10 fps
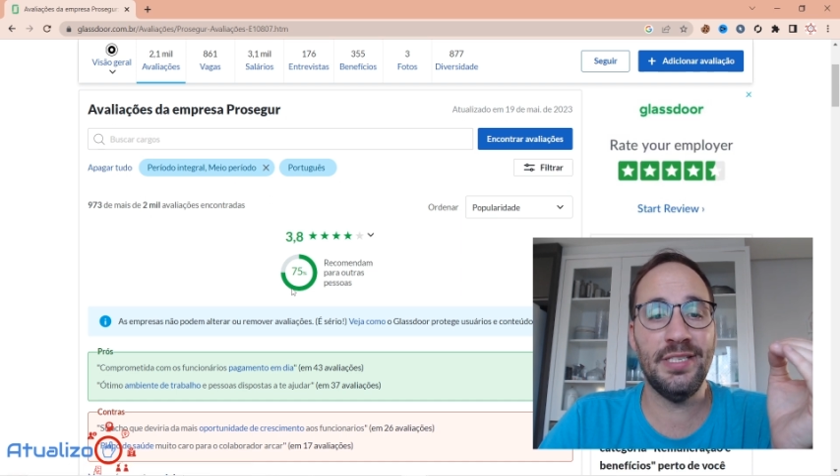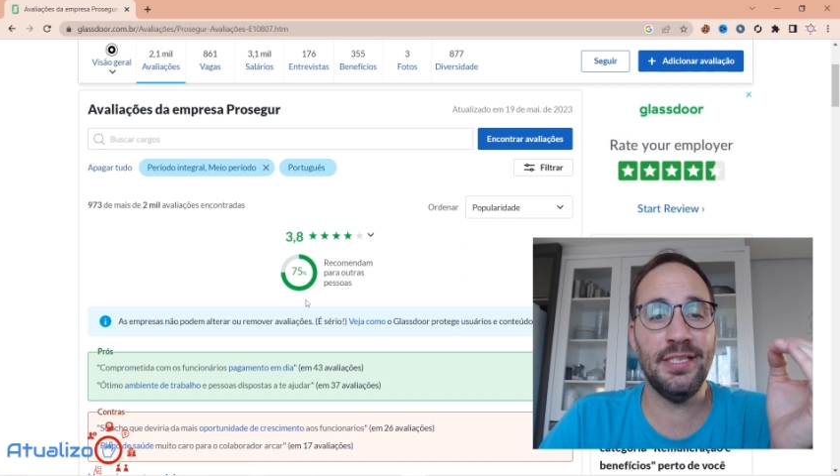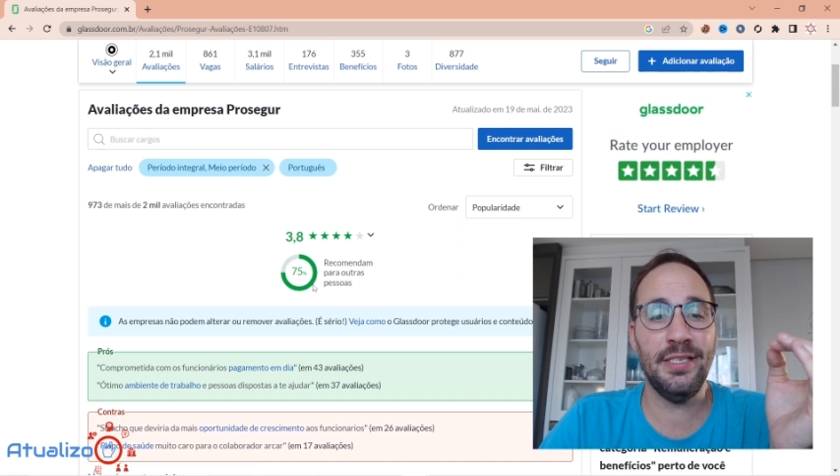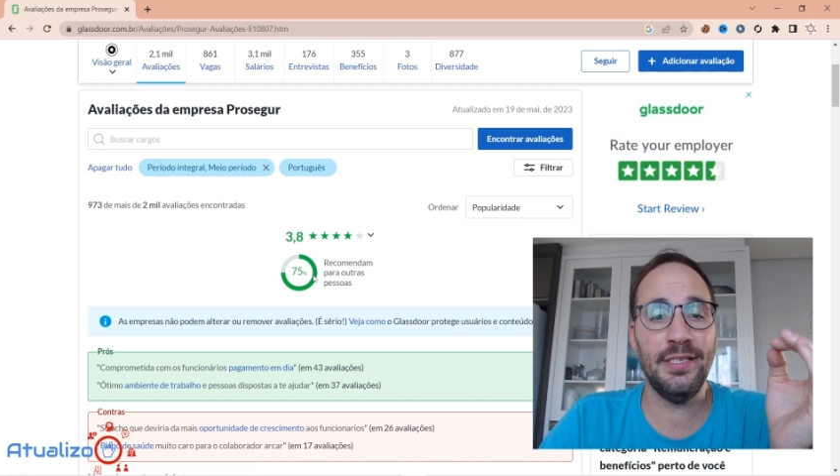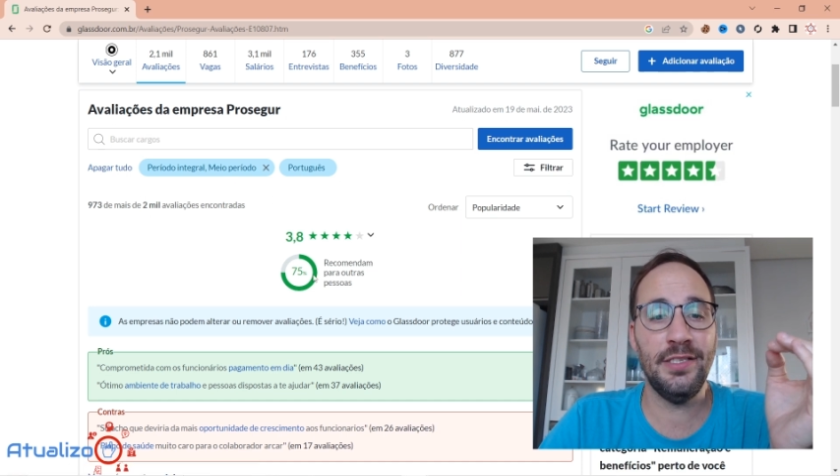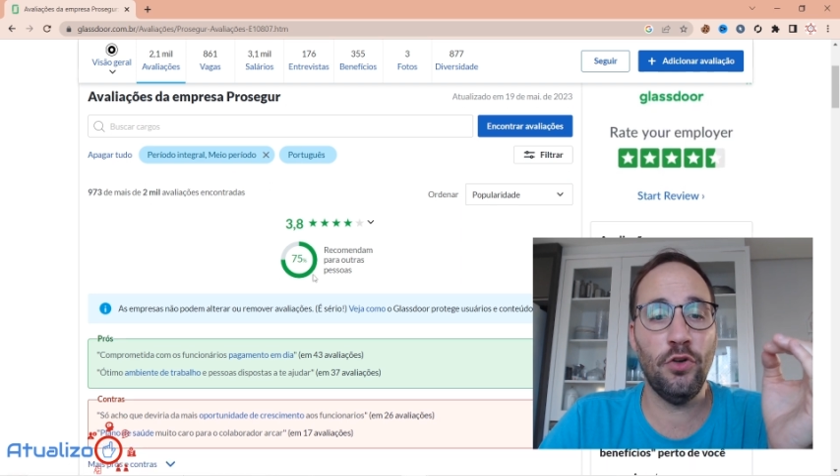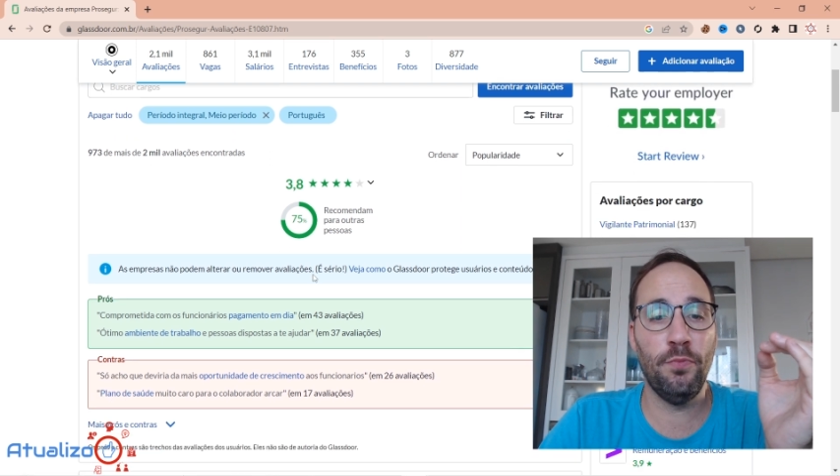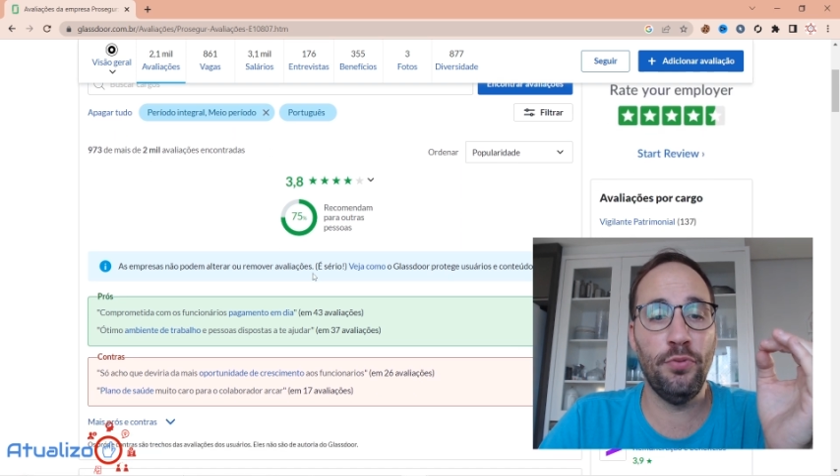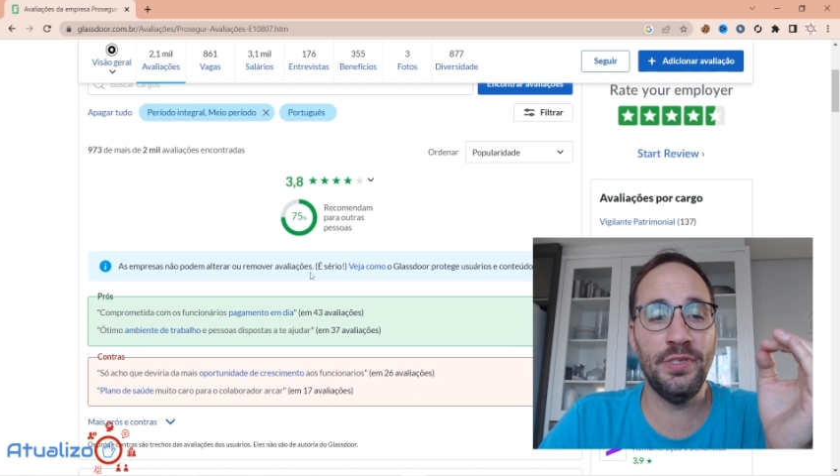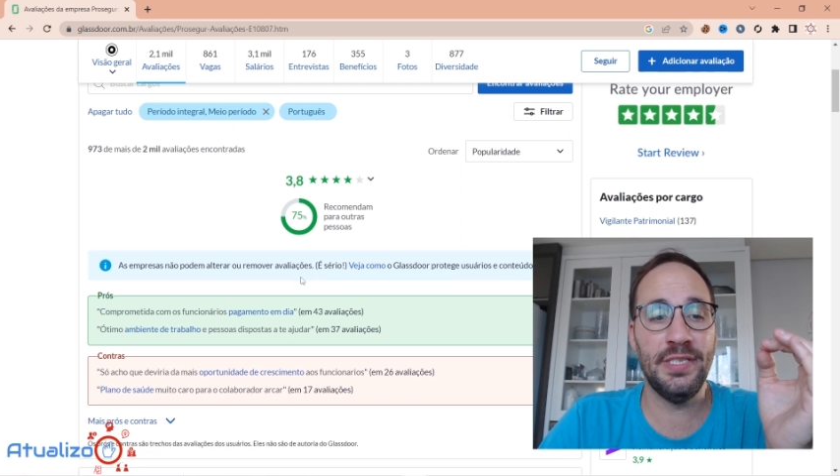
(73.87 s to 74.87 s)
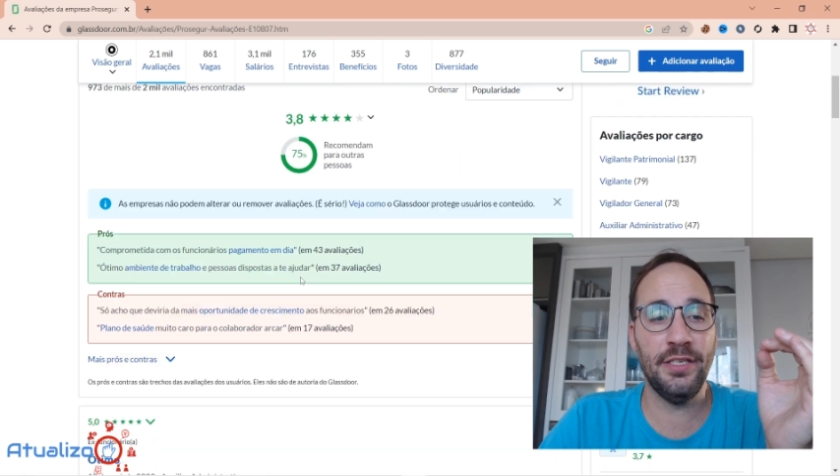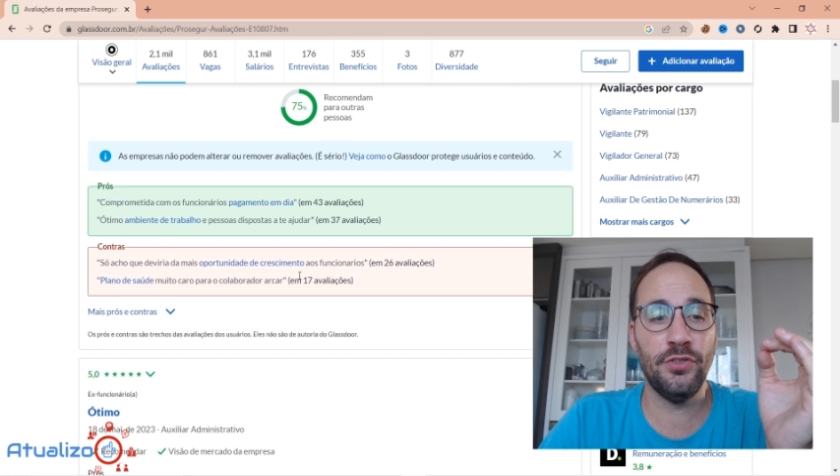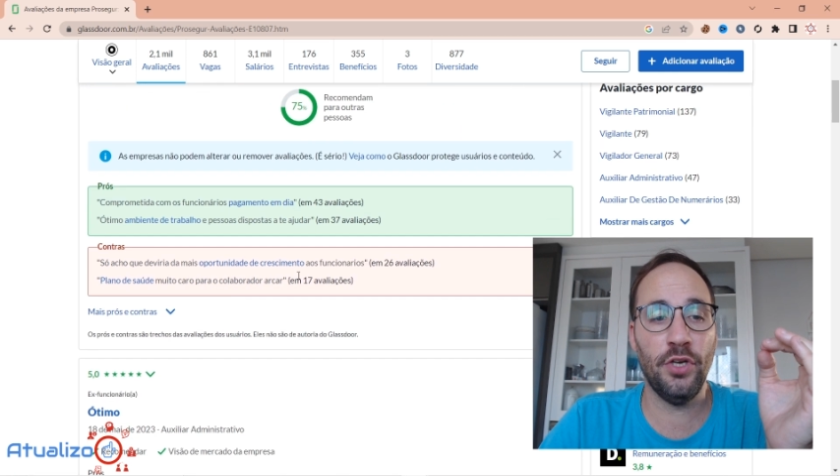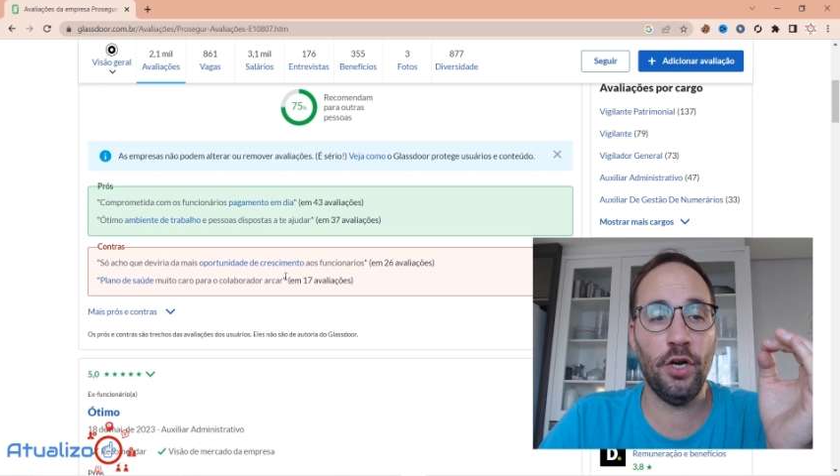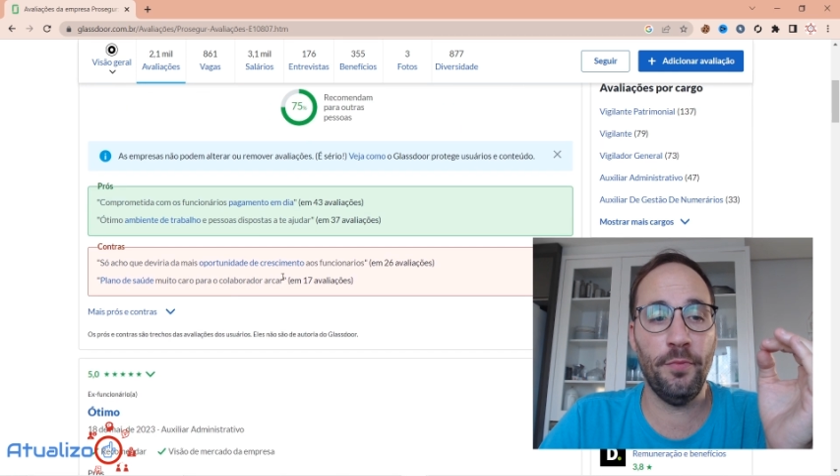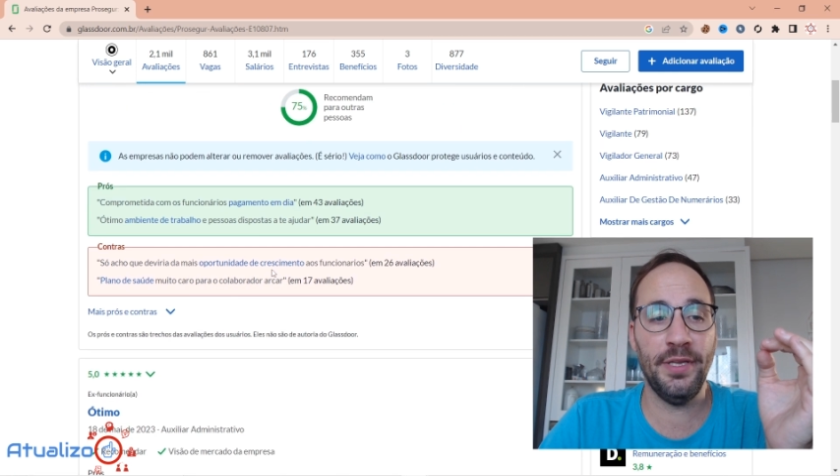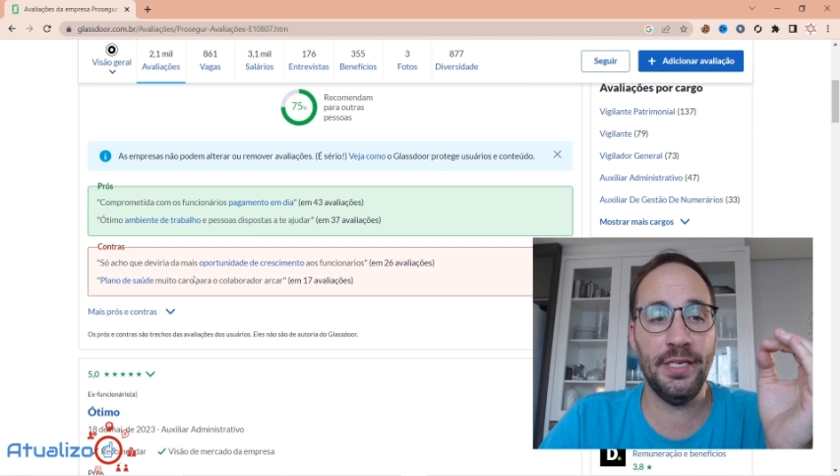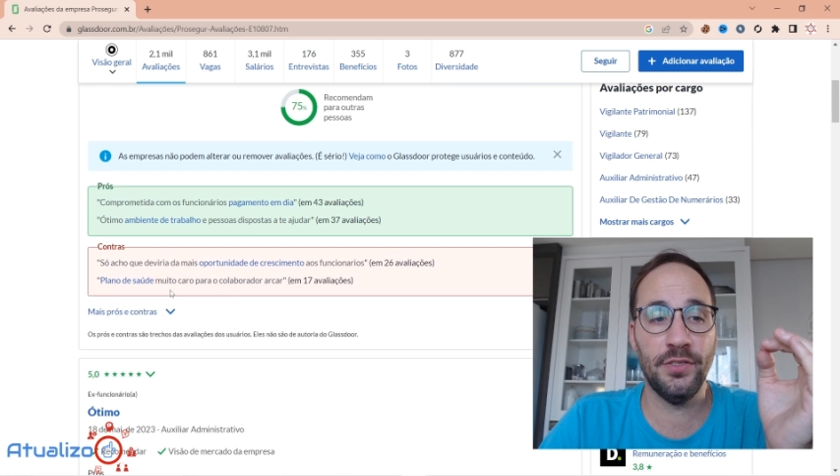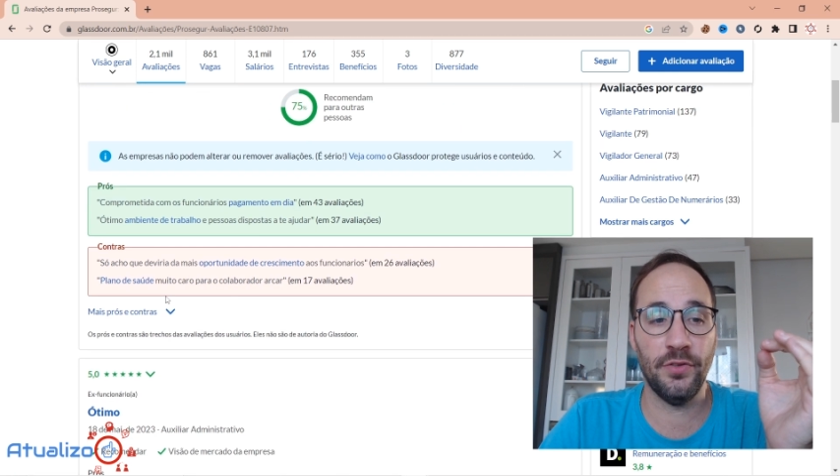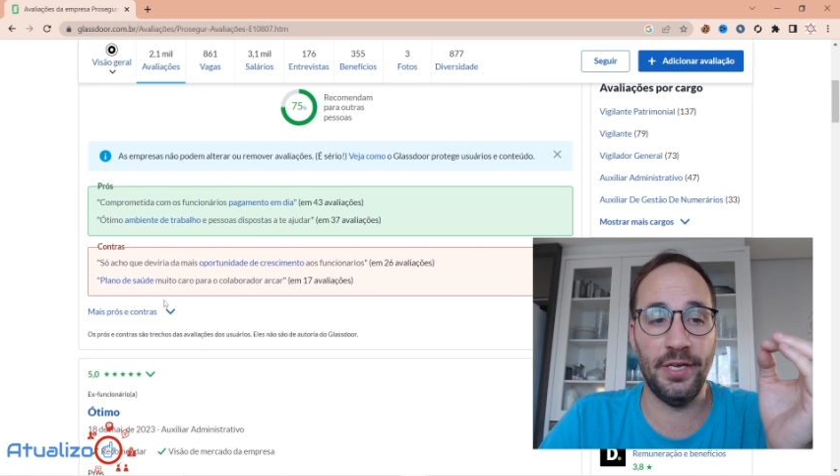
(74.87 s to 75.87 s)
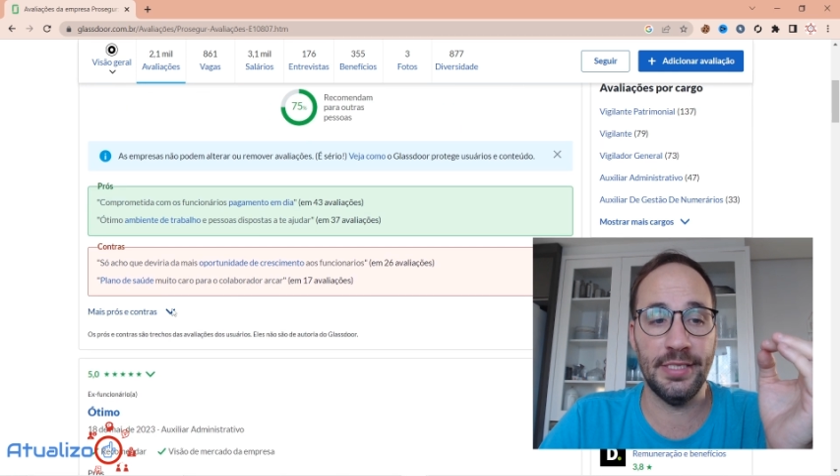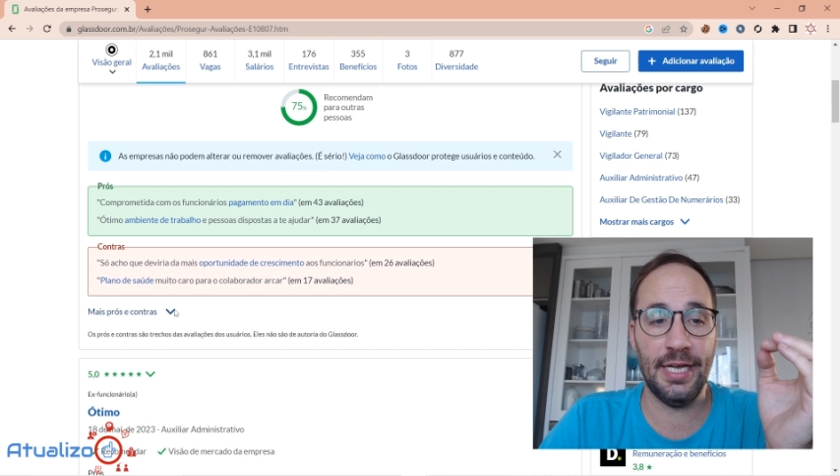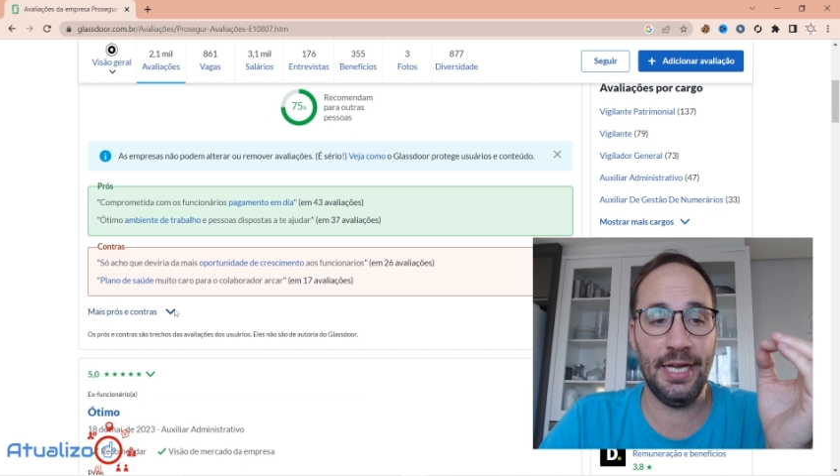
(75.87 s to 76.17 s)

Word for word: 75% de recomendações.